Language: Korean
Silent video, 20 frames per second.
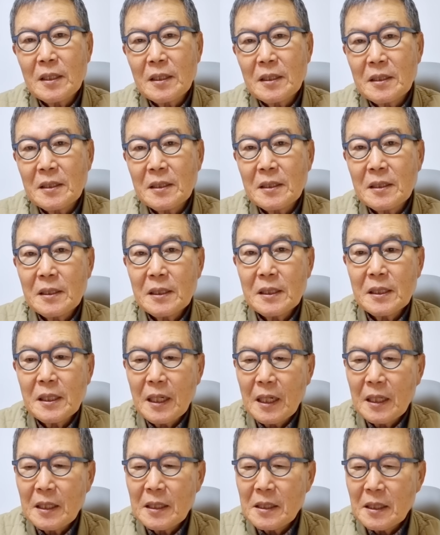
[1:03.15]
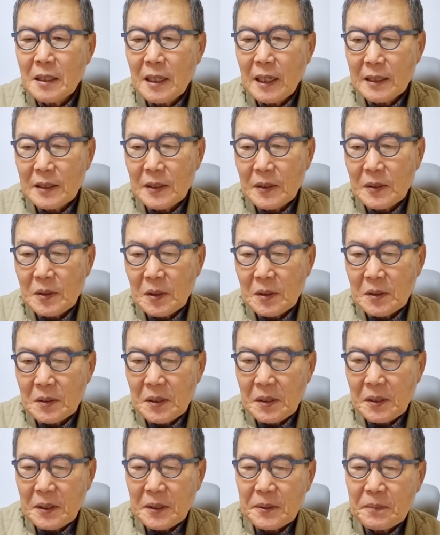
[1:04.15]
그런 시간을
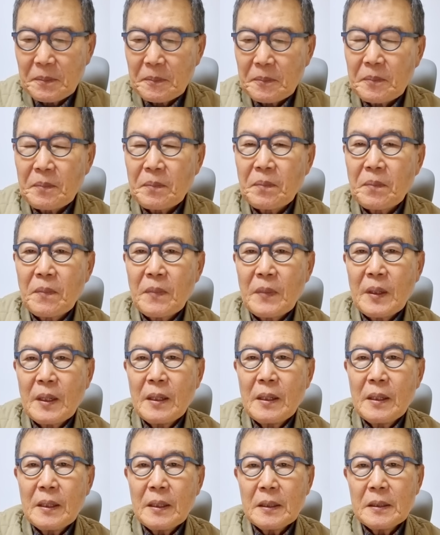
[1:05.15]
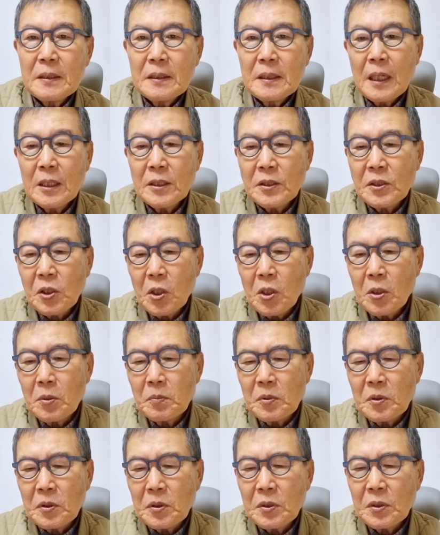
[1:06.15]
가졌었어요. 그 한
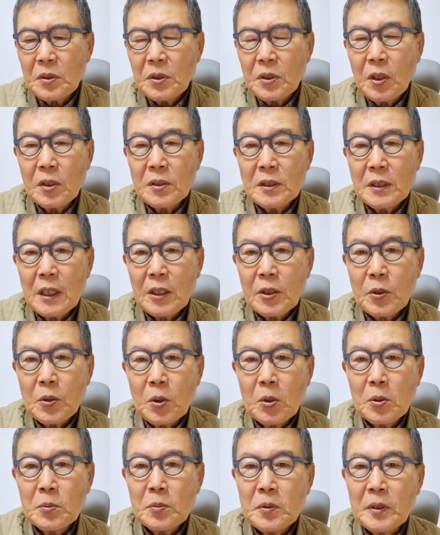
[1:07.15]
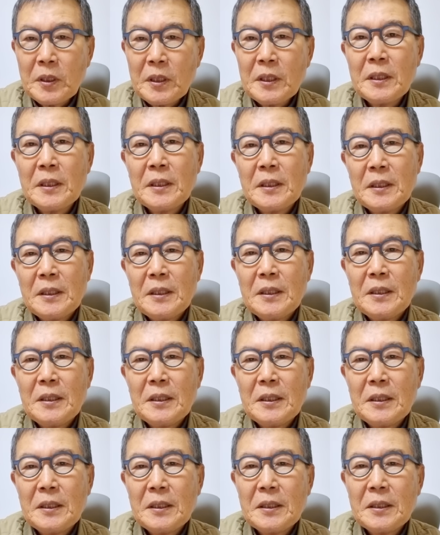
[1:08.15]
젊은 여자 교우분이
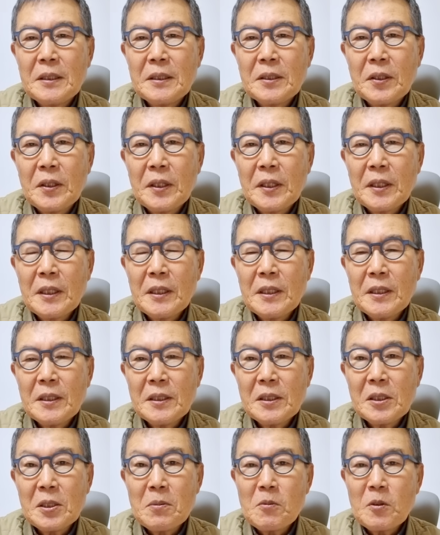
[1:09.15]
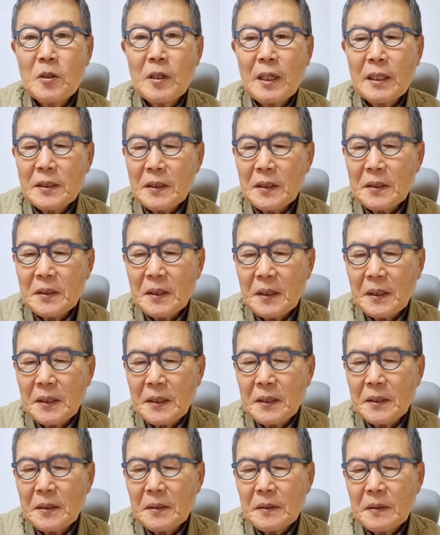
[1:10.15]
저에게 이런 질문을
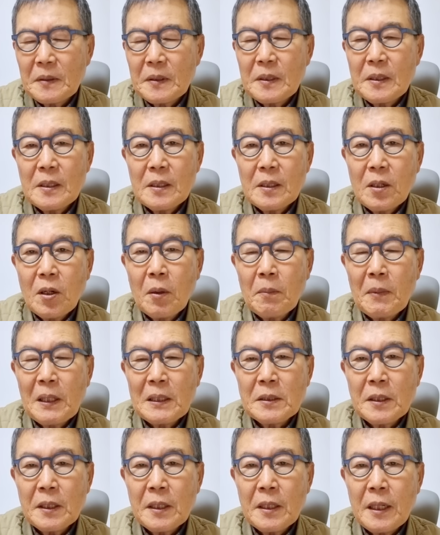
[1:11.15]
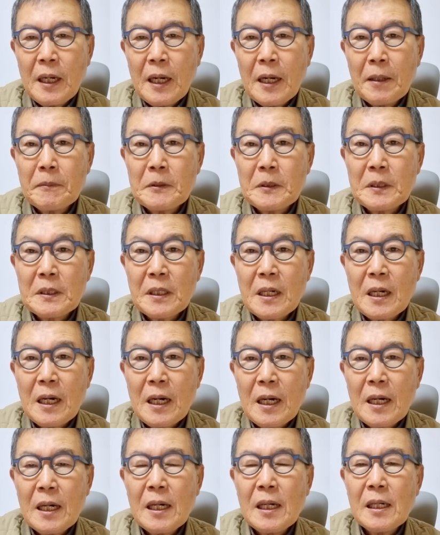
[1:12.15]
하셨어요. 얼마 전에
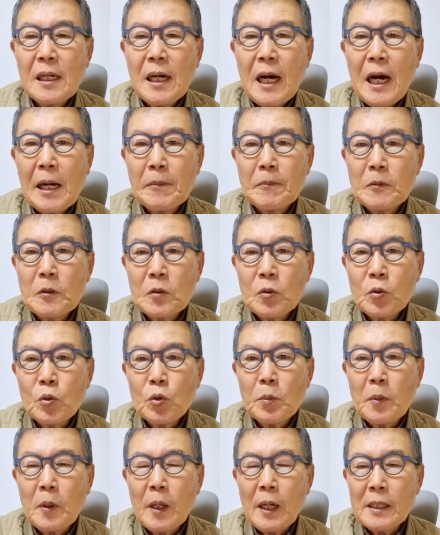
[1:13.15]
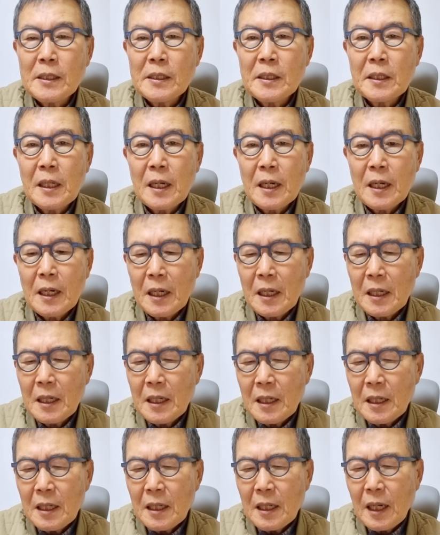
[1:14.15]
아버지가 암으로 투병하시다가
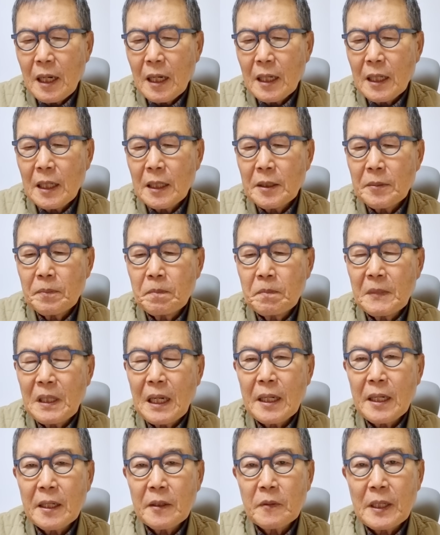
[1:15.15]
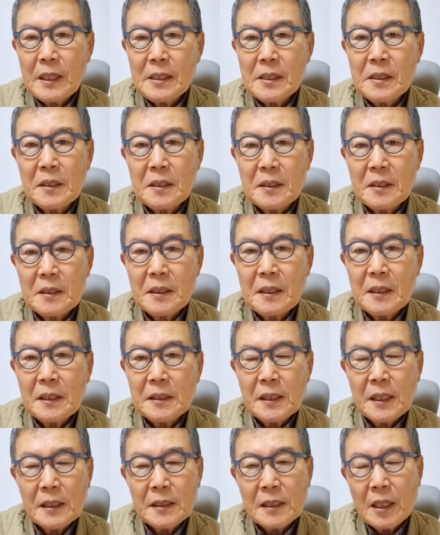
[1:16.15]
하나님 나라로 가셨는데
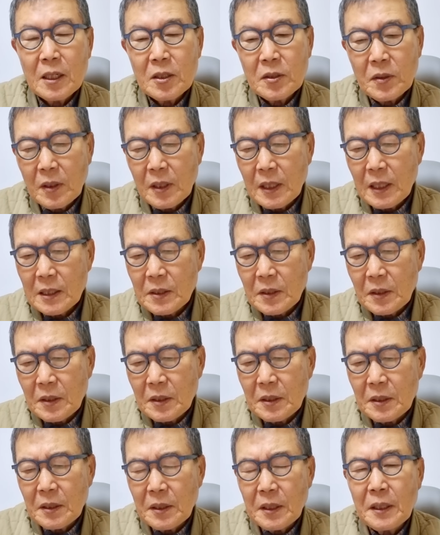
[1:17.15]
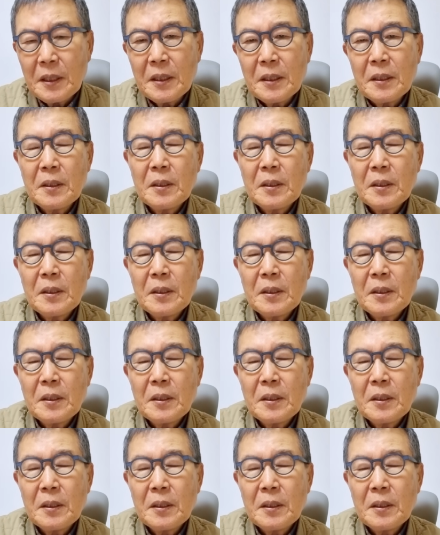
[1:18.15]
세상을 떠나셨는데